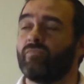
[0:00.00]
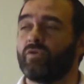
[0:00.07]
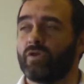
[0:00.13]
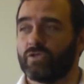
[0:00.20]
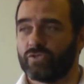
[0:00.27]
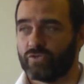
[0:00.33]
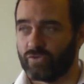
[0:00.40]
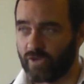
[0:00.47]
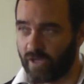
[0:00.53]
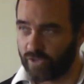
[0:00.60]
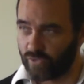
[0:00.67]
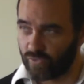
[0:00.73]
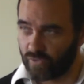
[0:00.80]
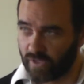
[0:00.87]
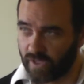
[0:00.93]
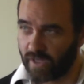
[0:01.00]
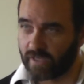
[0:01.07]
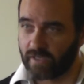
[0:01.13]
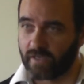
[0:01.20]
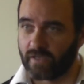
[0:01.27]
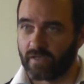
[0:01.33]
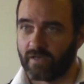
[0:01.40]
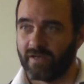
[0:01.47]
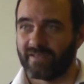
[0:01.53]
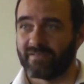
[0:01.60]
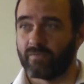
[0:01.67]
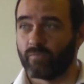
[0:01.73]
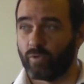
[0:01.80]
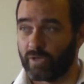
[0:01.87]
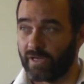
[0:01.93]
eso ayuda a que,
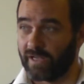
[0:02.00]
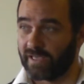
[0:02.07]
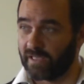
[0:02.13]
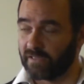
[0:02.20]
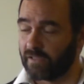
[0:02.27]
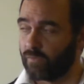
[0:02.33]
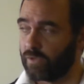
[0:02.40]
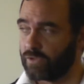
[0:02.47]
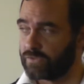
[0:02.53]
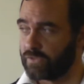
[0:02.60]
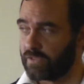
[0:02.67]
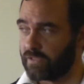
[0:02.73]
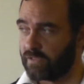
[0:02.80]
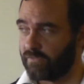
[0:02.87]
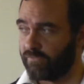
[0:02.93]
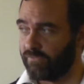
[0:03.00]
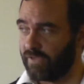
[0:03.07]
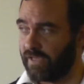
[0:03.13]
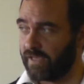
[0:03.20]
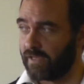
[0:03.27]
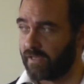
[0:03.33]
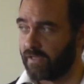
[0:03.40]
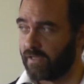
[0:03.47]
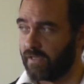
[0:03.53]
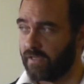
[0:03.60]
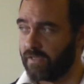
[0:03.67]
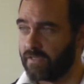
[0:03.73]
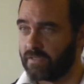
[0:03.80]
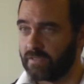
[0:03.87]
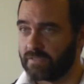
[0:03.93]
porque la gente cuando se identifica,
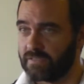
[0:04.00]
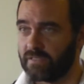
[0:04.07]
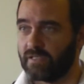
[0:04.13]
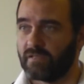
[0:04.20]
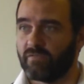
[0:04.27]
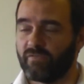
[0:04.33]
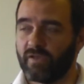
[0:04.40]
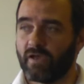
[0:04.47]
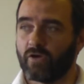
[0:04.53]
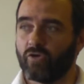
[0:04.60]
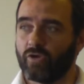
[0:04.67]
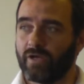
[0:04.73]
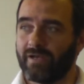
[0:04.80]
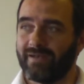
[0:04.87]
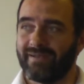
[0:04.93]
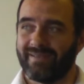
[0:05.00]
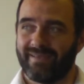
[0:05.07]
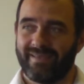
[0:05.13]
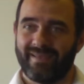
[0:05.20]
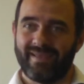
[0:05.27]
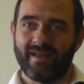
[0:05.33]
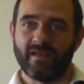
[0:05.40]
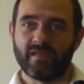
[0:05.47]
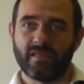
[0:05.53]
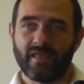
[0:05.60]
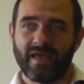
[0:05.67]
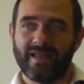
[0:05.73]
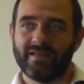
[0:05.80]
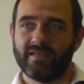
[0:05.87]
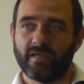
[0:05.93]
se identifica con el,
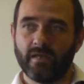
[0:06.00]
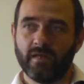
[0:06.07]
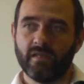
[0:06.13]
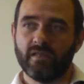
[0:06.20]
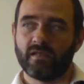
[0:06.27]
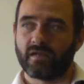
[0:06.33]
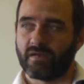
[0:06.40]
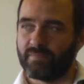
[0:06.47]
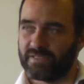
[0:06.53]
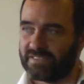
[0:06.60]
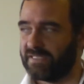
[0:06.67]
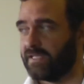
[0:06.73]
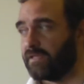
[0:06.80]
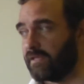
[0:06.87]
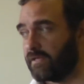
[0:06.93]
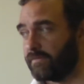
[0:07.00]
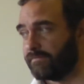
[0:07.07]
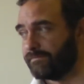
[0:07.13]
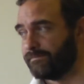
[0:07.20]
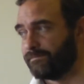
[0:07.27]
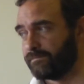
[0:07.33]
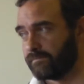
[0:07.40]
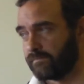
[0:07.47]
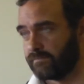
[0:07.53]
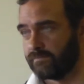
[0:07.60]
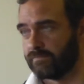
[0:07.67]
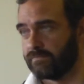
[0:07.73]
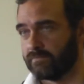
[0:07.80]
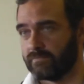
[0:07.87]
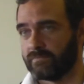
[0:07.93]
ideal que el líder representa.
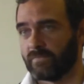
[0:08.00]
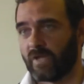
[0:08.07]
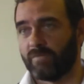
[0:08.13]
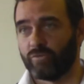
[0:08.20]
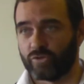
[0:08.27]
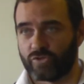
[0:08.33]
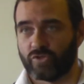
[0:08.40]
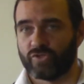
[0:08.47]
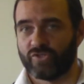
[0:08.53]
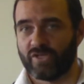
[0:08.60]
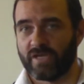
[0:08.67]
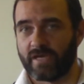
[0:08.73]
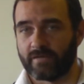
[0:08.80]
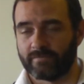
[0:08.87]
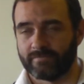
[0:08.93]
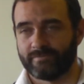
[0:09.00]
Y por eso lo siguen.